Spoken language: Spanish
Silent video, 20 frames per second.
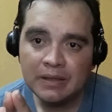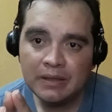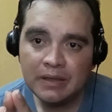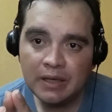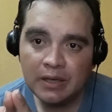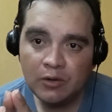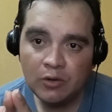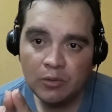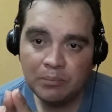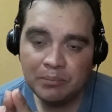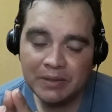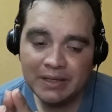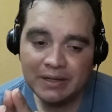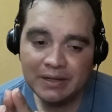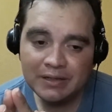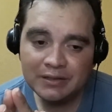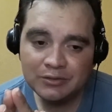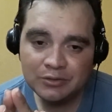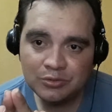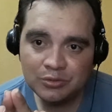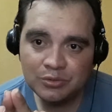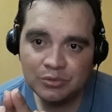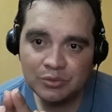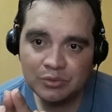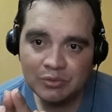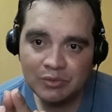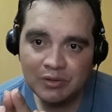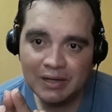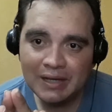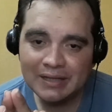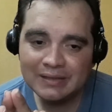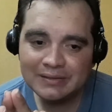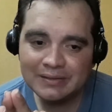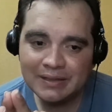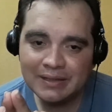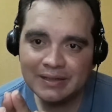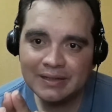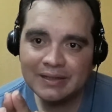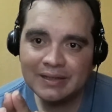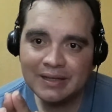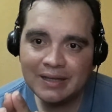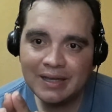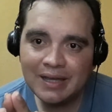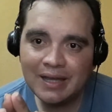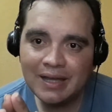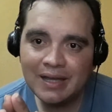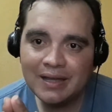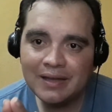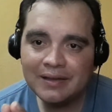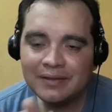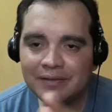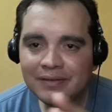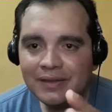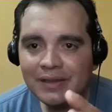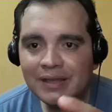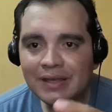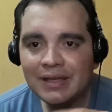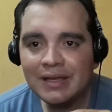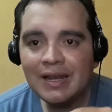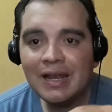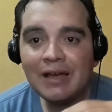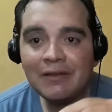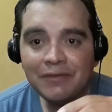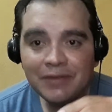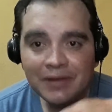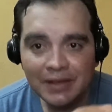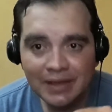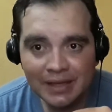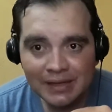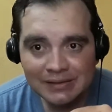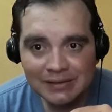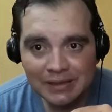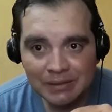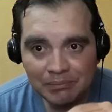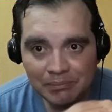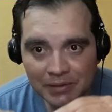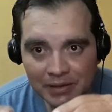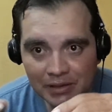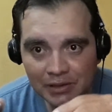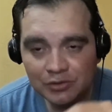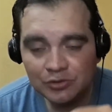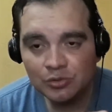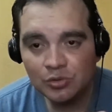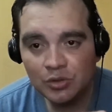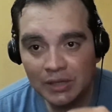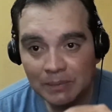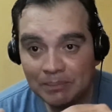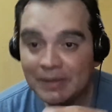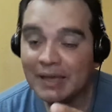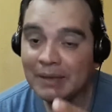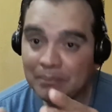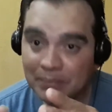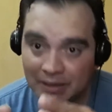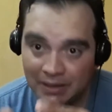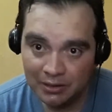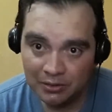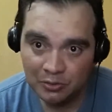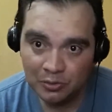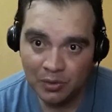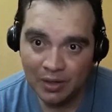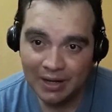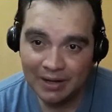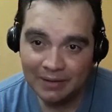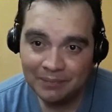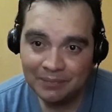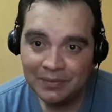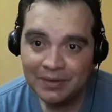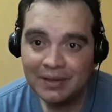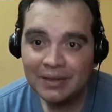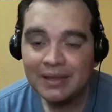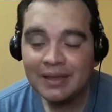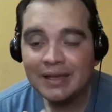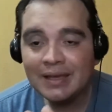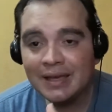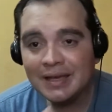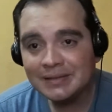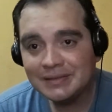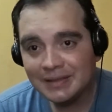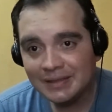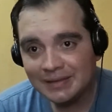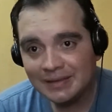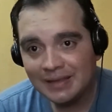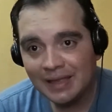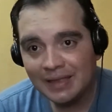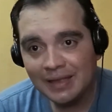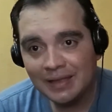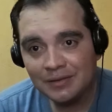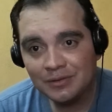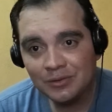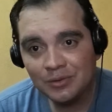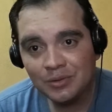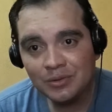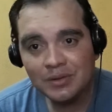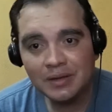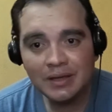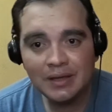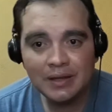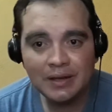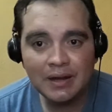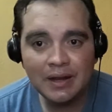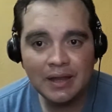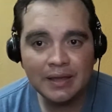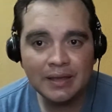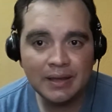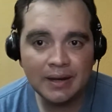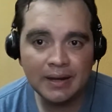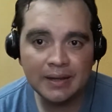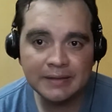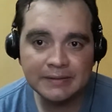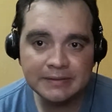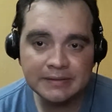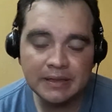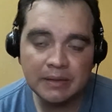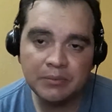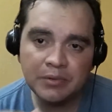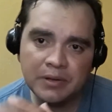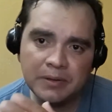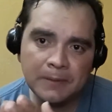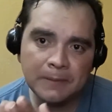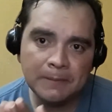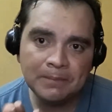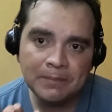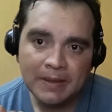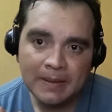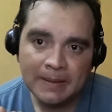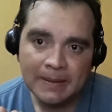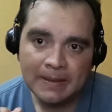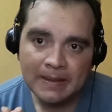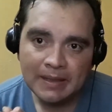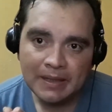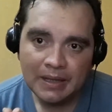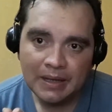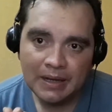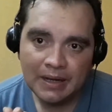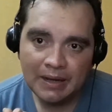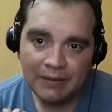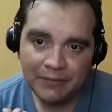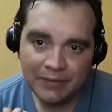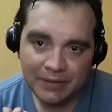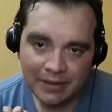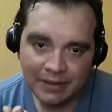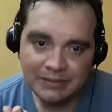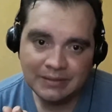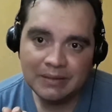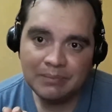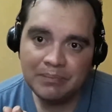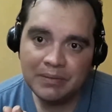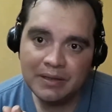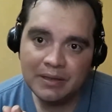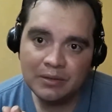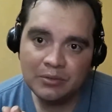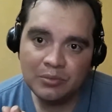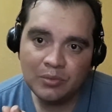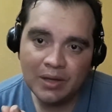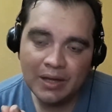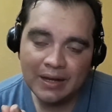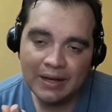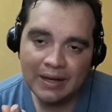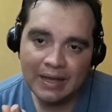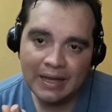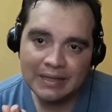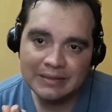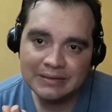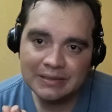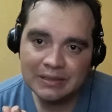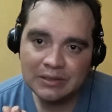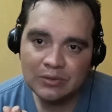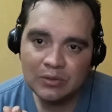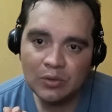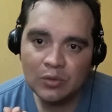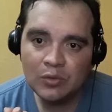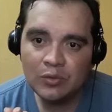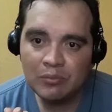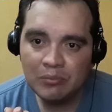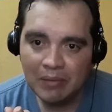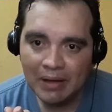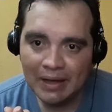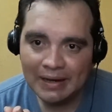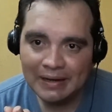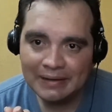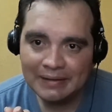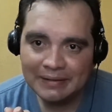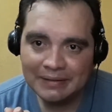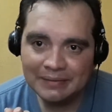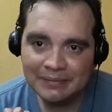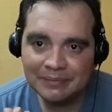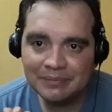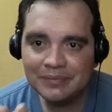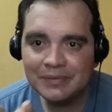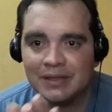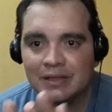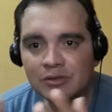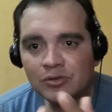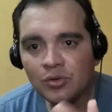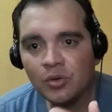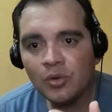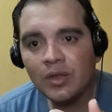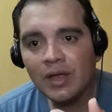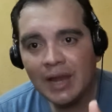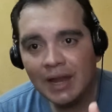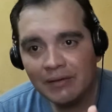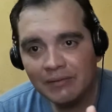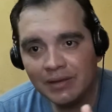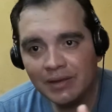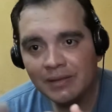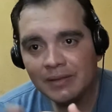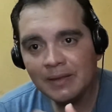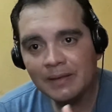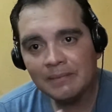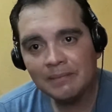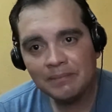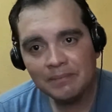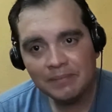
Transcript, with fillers: ¿Qué opinas tú acerca de la frieza espiritual que se está dando en la iglesia? Bueno, la frieza espiritual ha sido un mal de toda la vida.